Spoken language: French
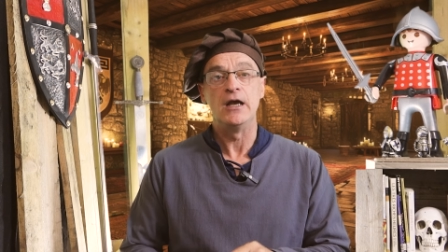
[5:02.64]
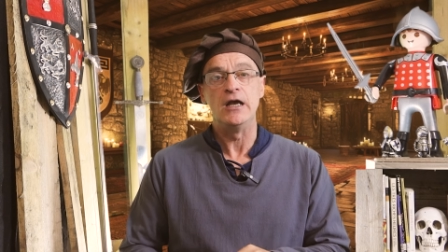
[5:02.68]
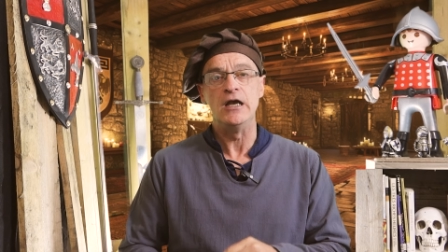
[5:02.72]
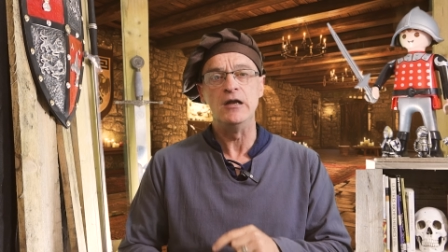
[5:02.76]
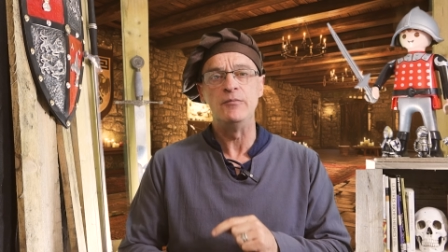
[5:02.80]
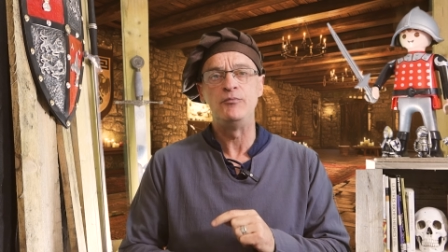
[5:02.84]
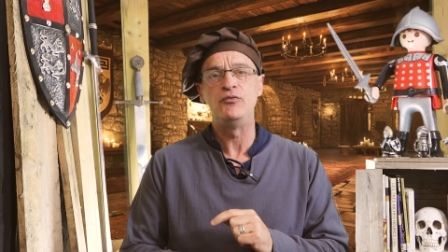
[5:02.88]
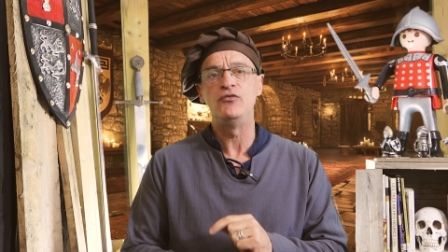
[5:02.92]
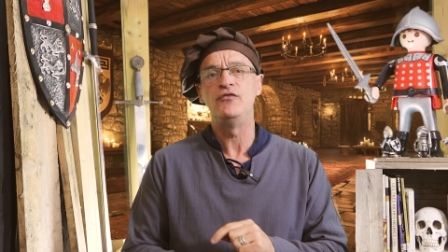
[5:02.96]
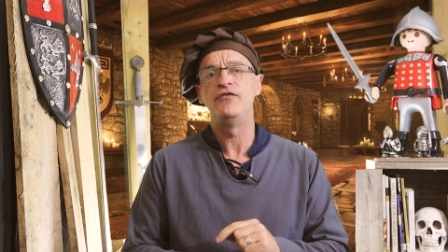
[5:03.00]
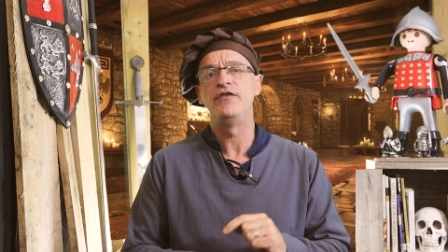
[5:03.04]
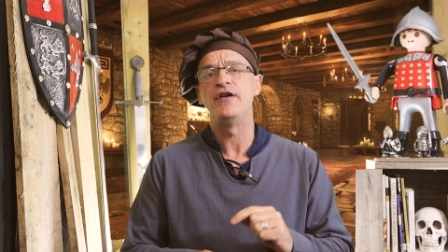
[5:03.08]

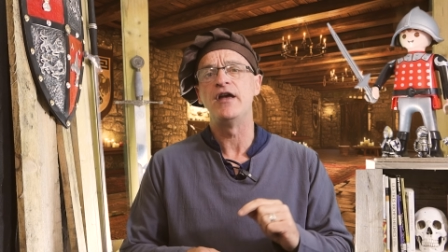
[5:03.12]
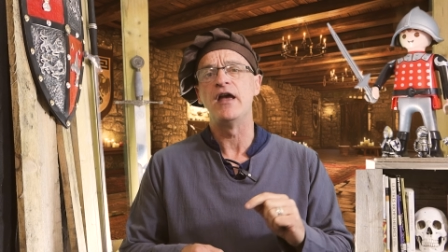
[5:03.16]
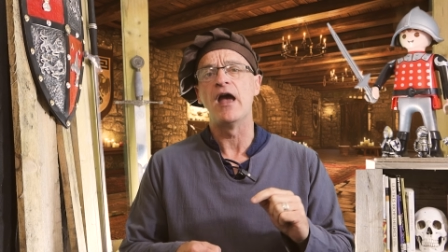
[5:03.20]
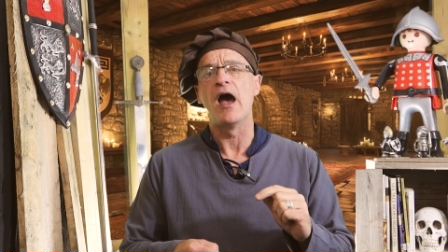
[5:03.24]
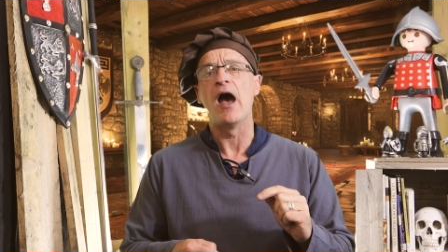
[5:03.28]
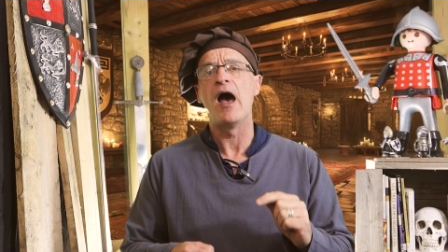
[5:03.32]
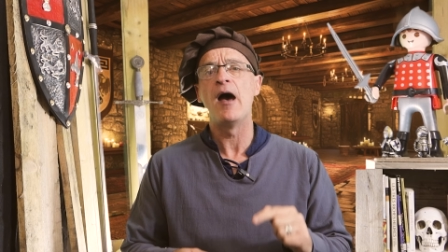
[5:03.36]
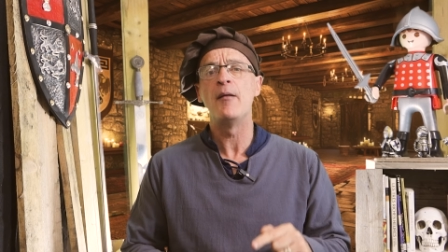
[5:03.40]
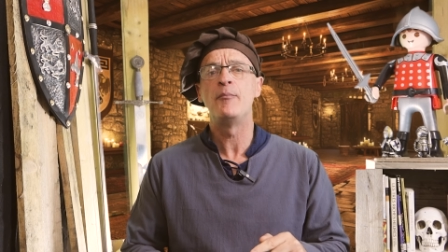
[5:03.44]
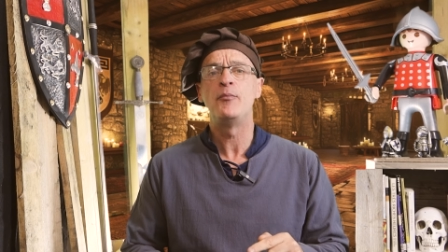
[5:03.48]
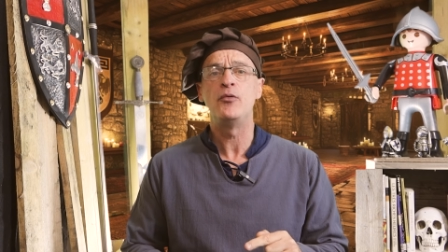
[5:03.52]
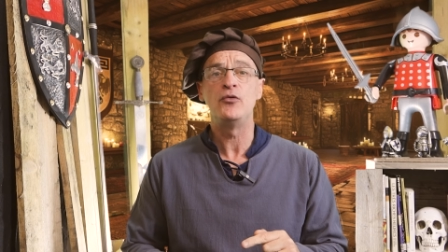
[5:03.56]
Il pouvait
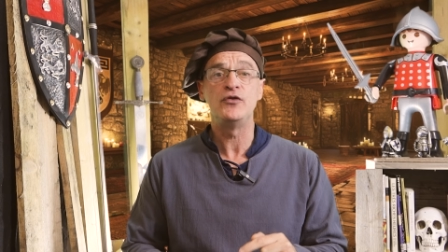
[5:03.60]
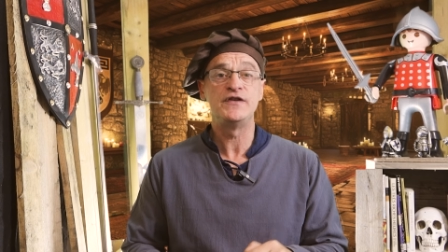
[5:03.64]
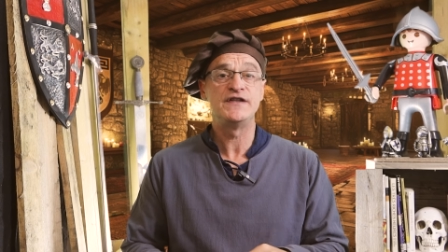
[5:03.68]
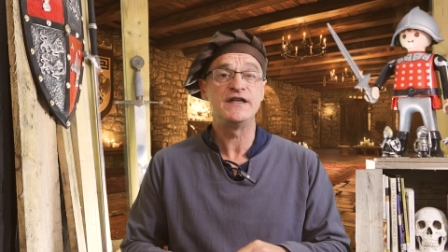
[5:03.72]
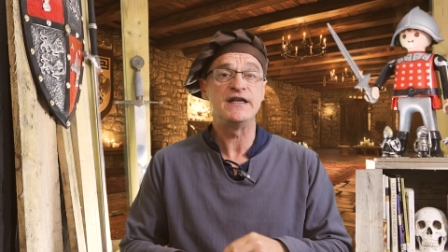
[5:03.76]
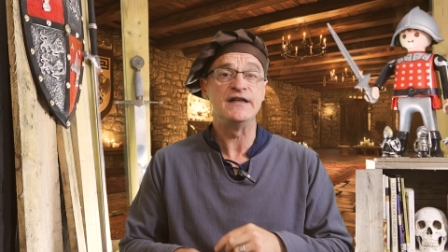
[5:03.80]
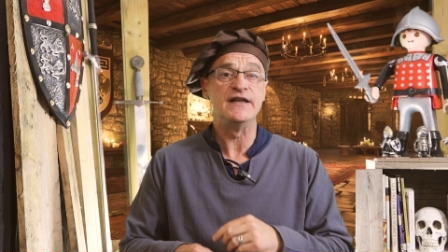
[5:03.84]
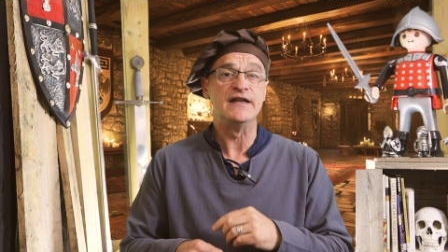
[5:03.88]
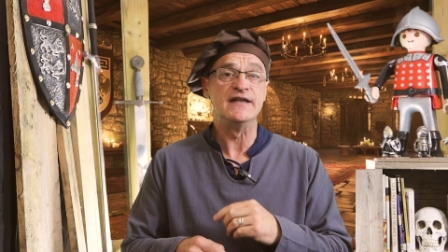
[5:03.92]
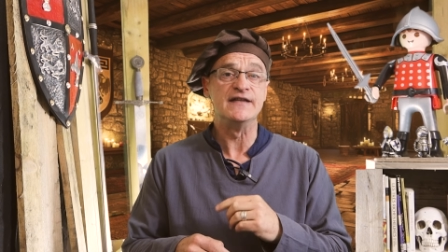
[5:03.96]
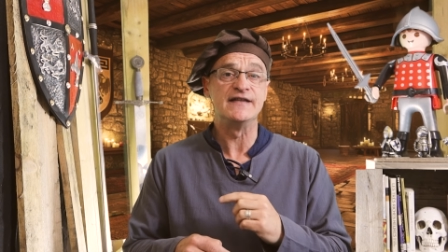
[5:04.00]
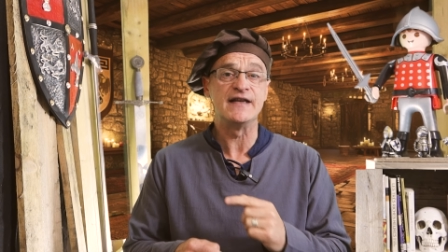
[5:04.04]

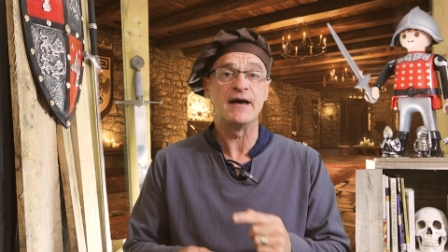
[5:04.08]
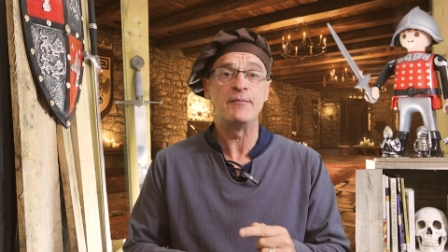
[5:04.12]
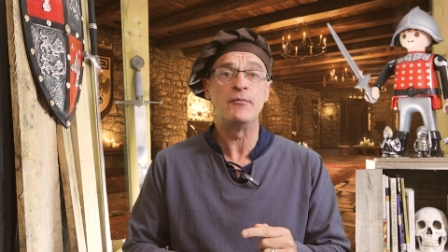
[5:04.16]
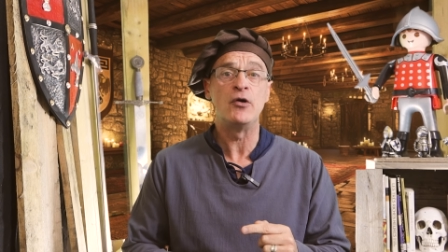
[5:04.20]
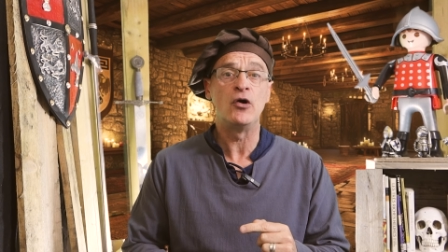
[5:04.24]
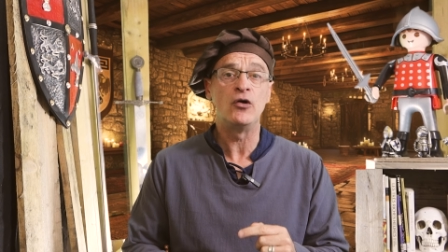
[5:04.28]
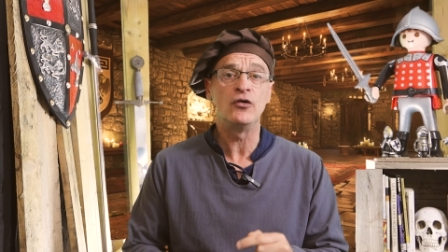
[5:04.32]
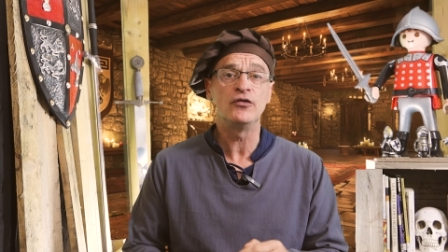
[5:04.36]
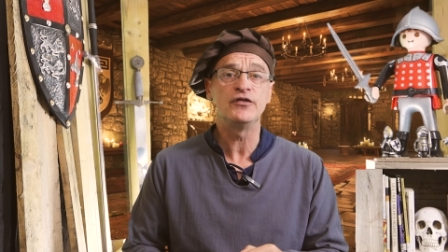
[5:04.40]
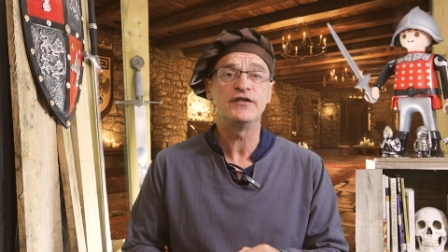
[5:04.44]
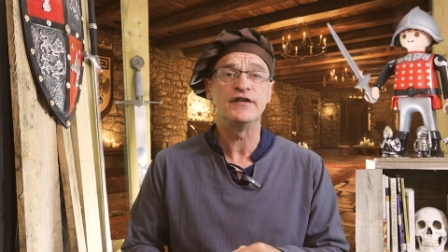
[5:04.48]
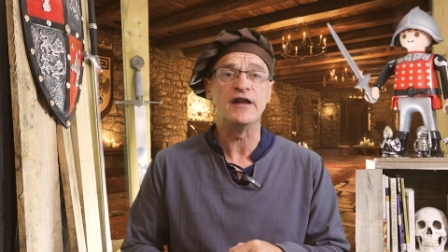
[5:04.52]
imposer des
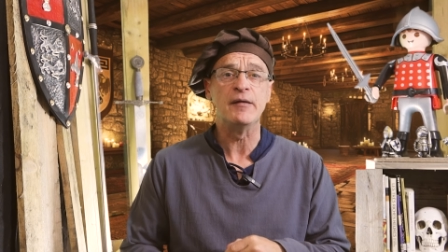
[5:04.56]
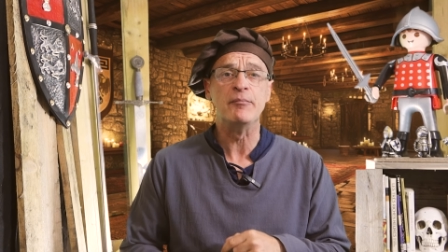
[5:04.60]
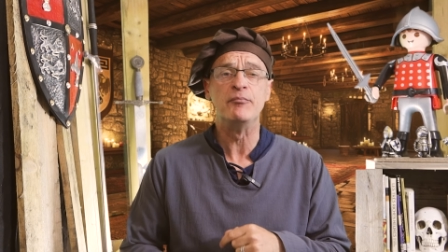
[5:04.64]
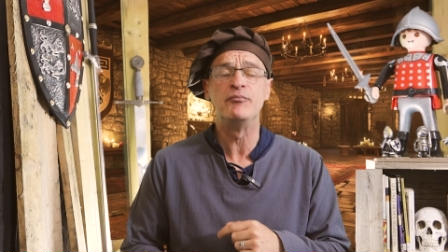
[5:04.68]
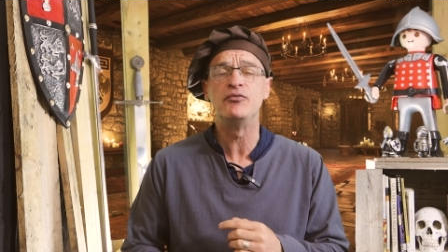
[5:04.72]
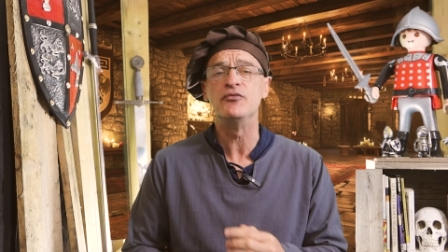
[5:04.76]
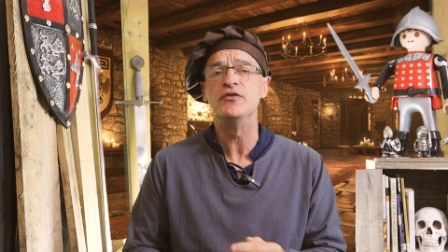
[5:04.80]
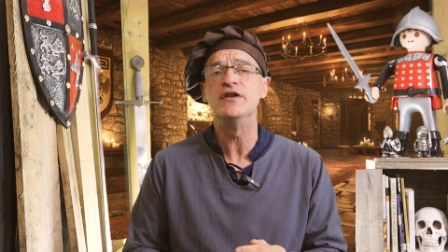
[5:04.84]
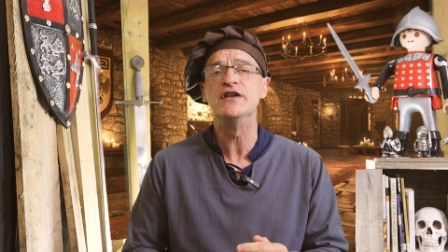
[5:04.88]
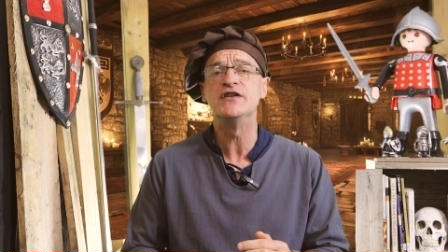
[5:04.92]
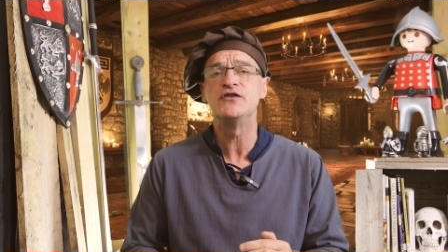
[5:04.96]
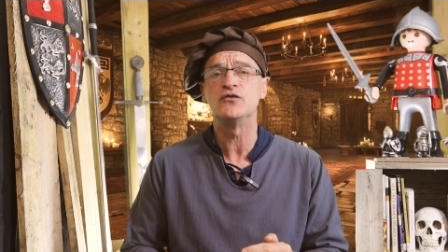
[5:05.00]
amendes, des
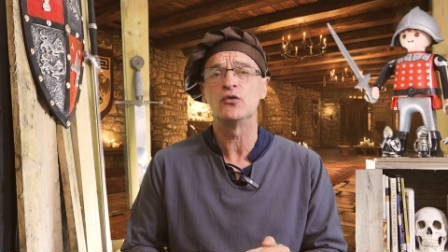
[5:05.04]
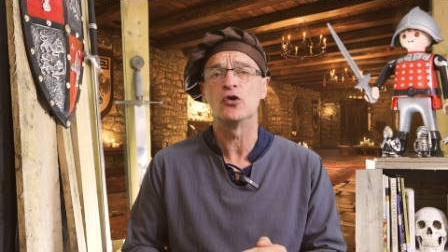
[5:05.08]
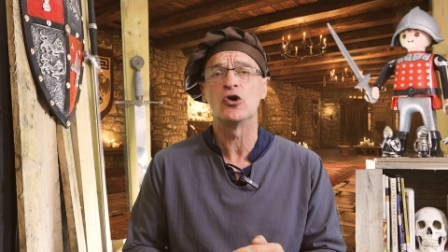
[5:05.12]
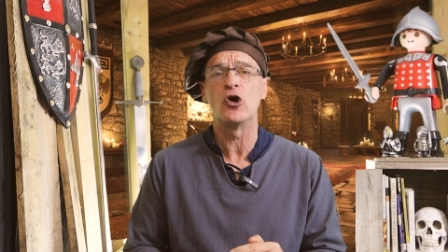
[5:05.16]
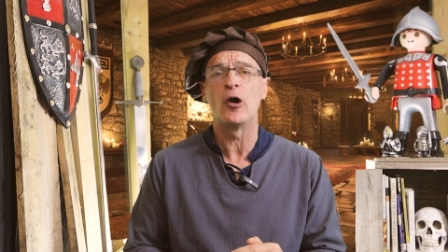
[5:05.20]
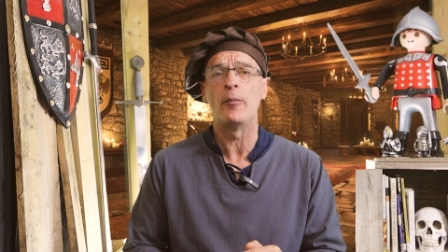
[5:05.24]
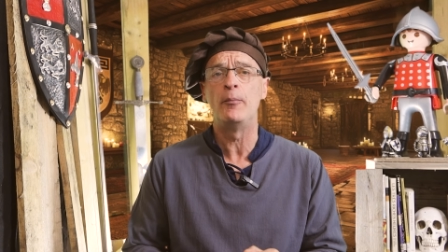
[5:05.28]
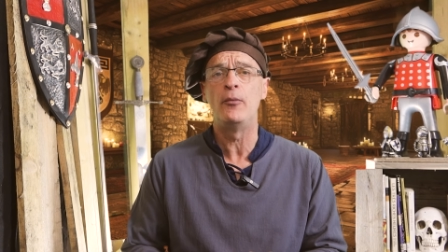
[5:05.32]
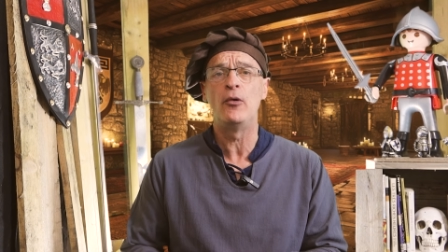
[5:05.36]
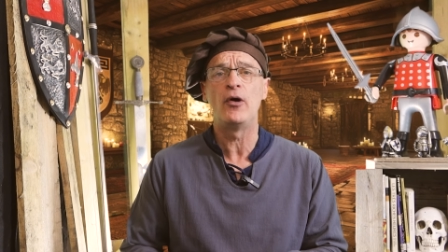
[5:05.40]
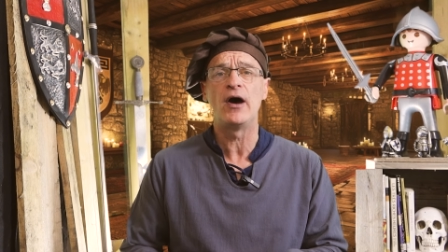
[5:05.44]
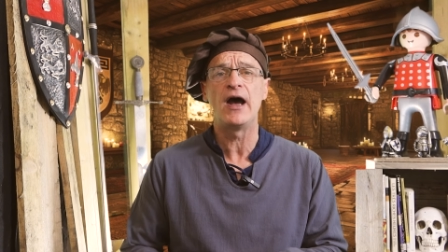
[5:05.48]
punitions
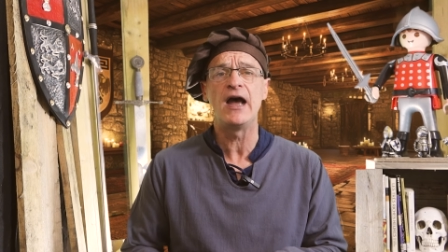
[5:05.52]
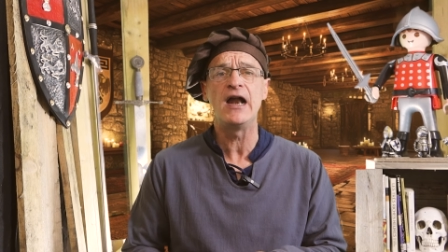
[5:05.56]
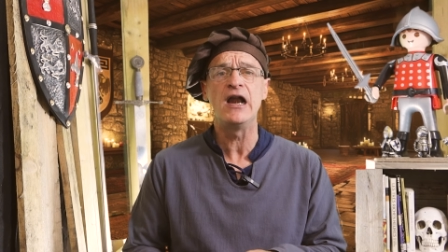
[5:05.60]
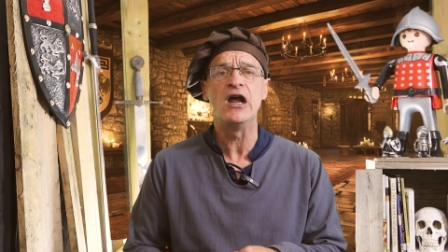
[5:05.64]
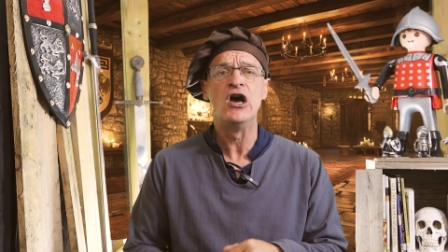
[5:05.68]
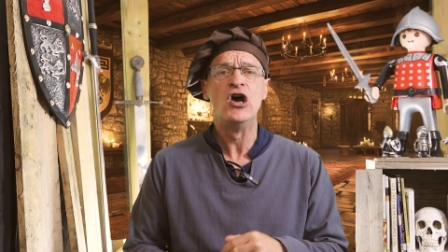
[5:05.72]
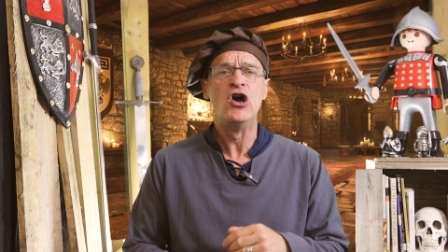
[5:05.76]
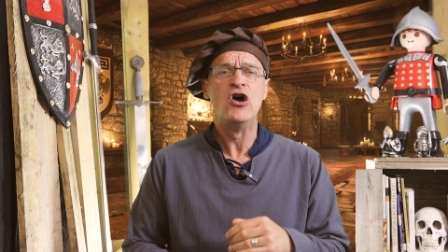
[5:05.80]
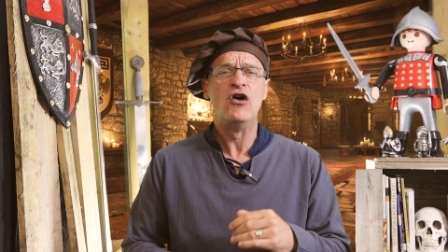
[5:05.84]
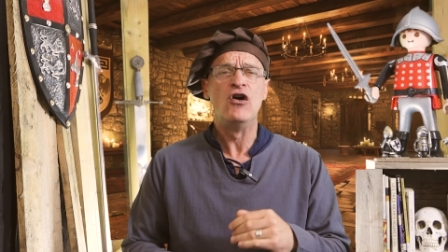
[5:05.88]
corporelles,